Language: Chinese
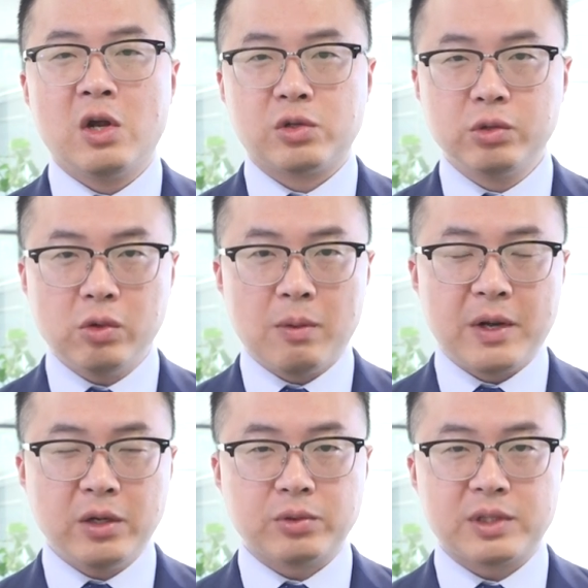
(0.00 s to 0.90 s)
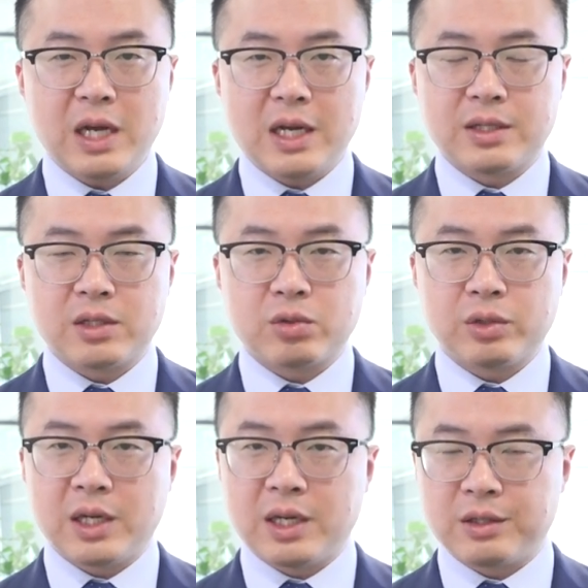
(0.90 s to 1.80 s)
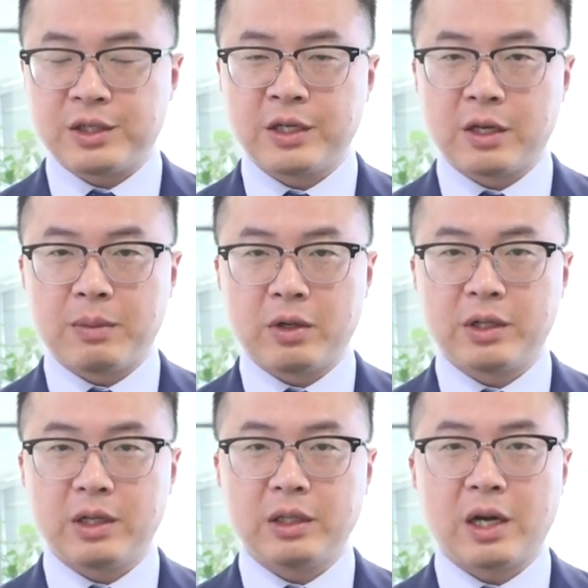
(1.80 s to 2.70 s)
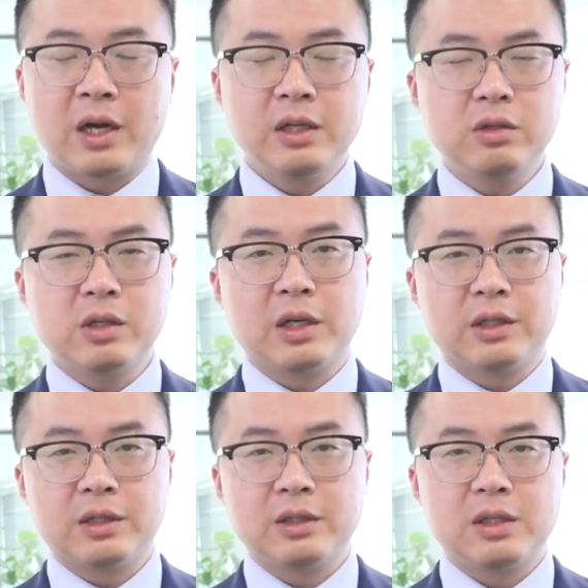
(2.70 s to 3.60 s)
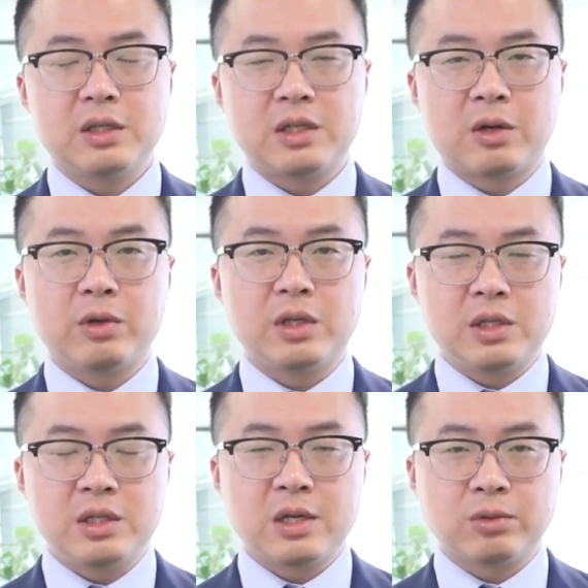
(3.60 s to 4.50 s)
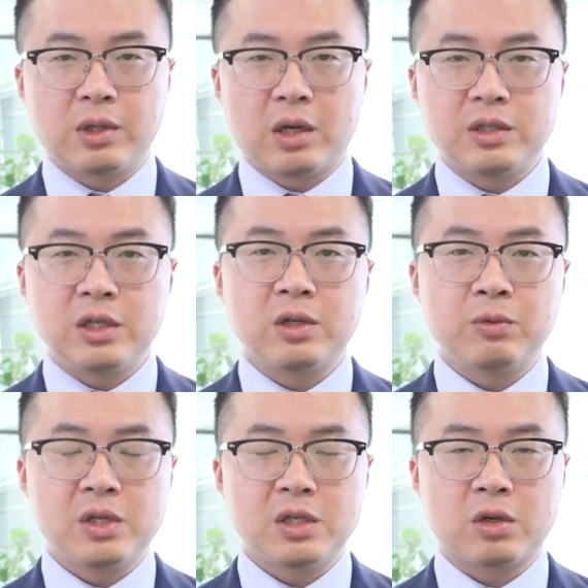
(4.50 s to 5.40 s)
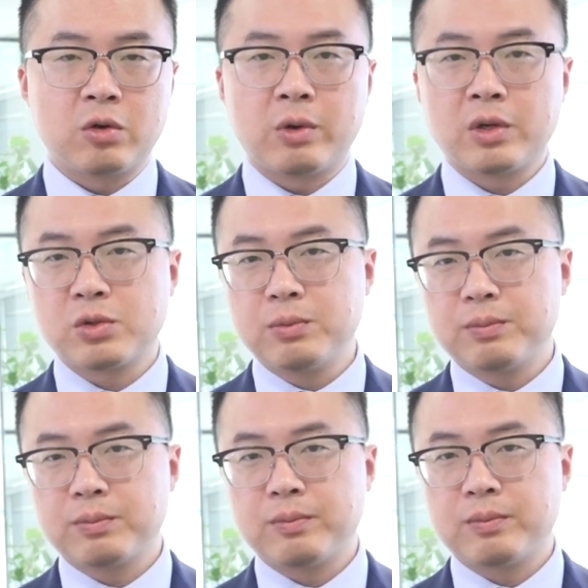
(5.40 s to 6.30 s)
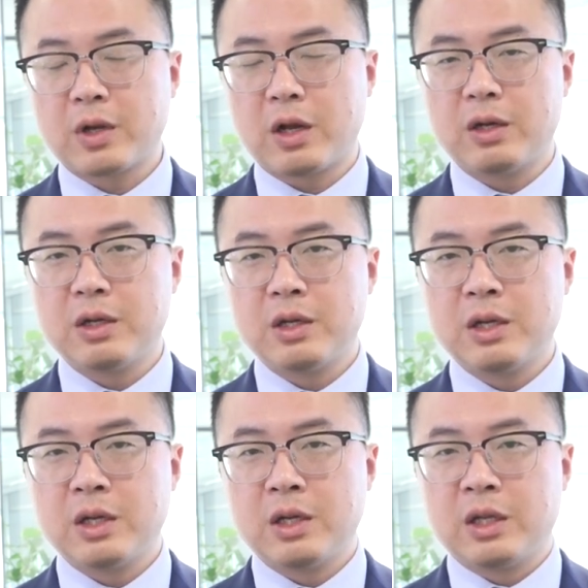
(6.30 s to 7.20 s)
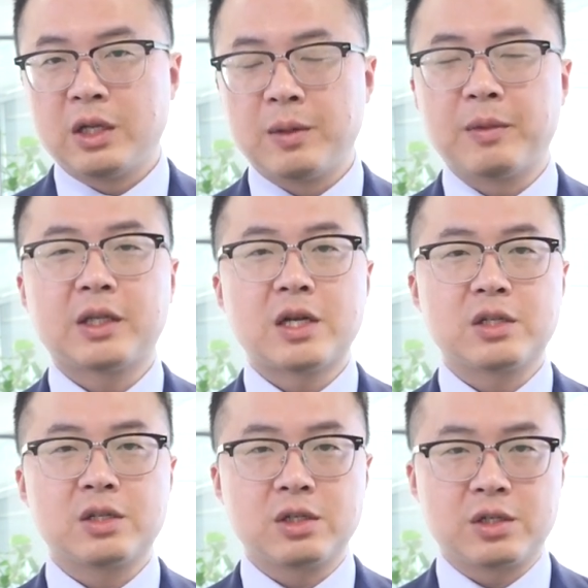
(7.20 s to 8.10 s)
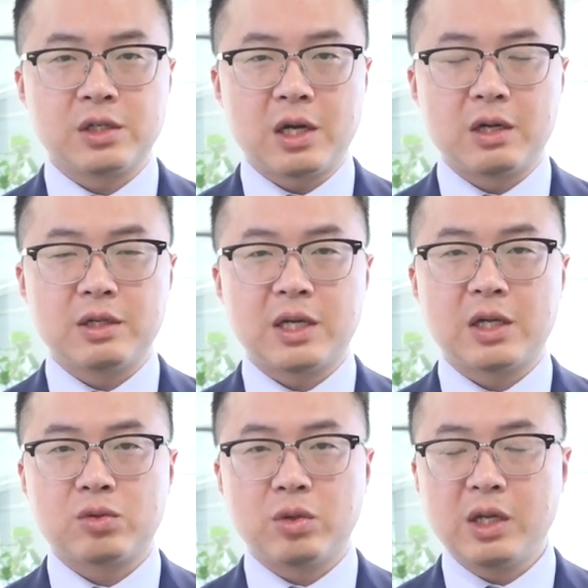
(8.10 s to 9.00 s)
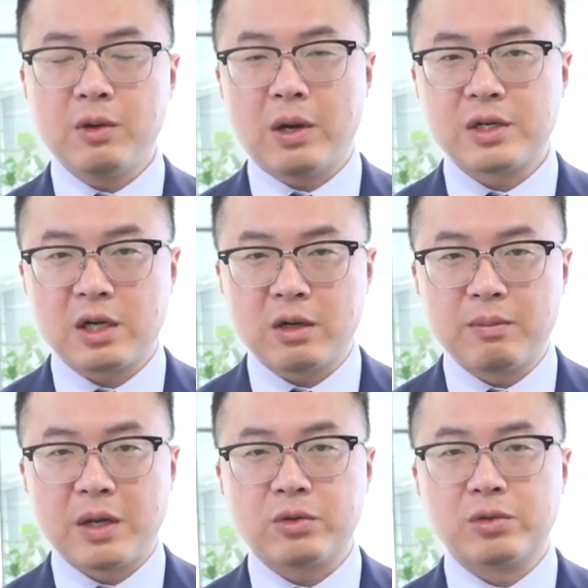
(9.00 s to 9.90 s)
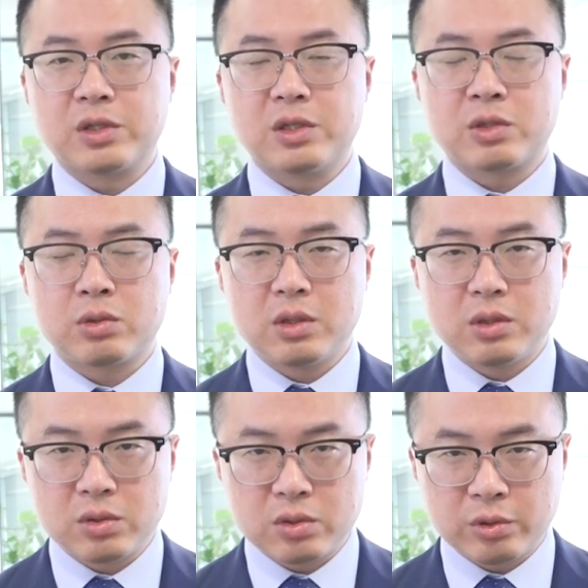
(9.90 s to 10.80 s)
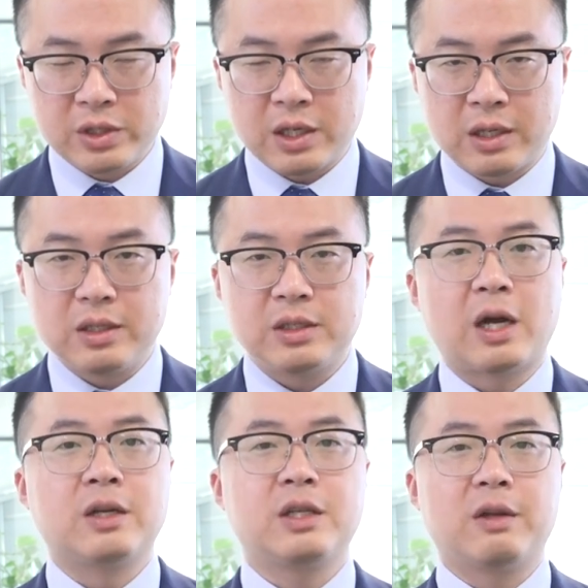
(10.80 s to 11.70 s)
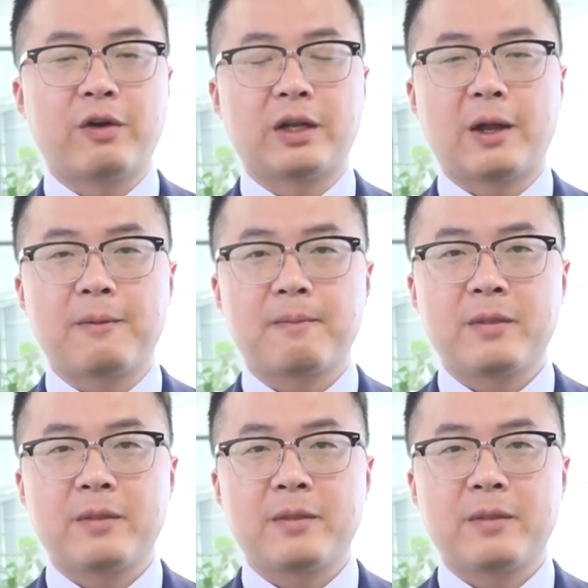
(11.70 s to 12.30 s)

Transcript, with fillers: 如果美股再一次出现两千点的暴跌，那很有可能将会陷入到金融危机的恐慌中啊。那么，但是事实上，在昨天晚上，美股是出现了强劲的反弹，